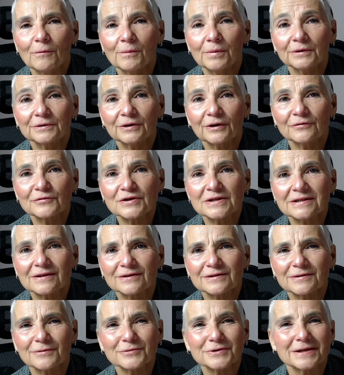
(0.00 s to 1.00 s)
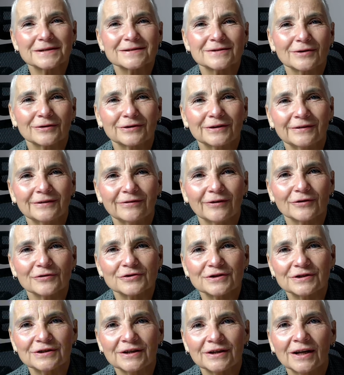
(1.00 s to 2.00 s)
bo to wszystko są
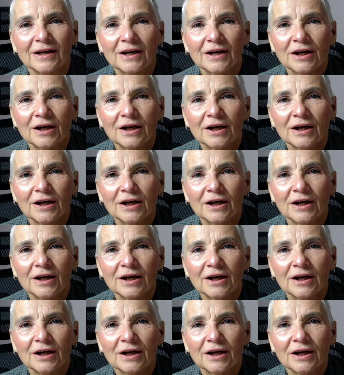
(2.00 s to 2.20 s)
częstotliwości.